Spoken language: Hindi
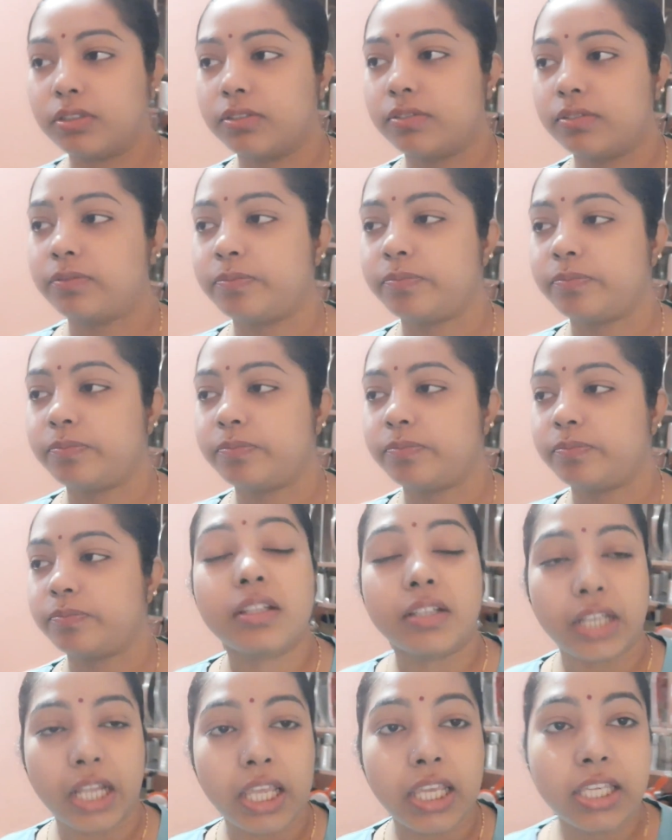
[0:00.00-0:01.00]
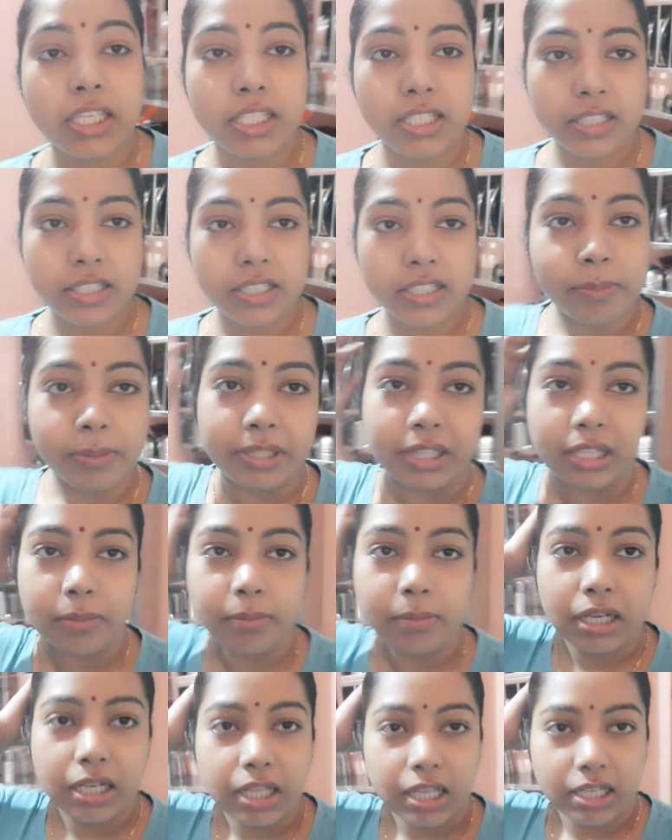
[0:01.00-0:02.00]
कि नहीं किया नहीं किया मतलब
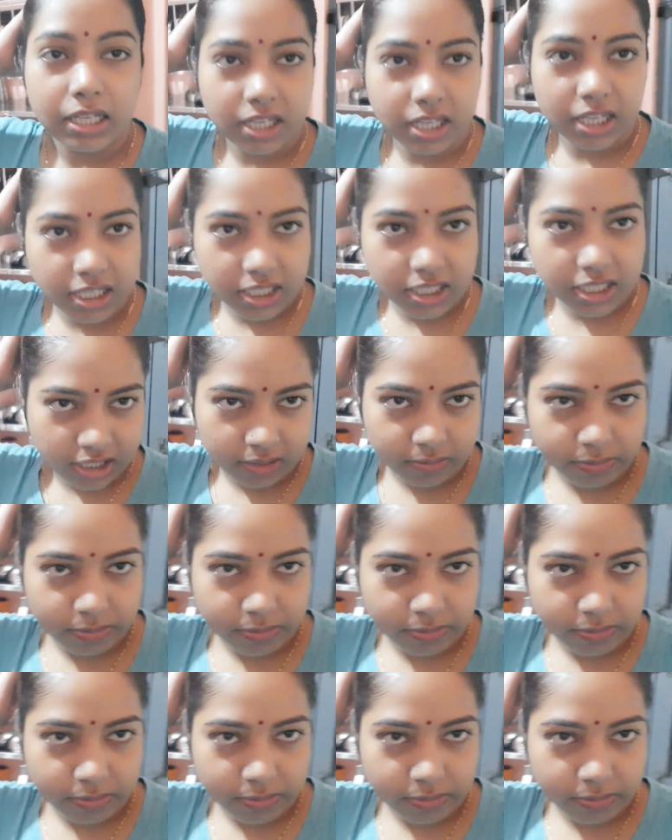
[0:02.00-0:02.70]
मैंने आज नहीं किया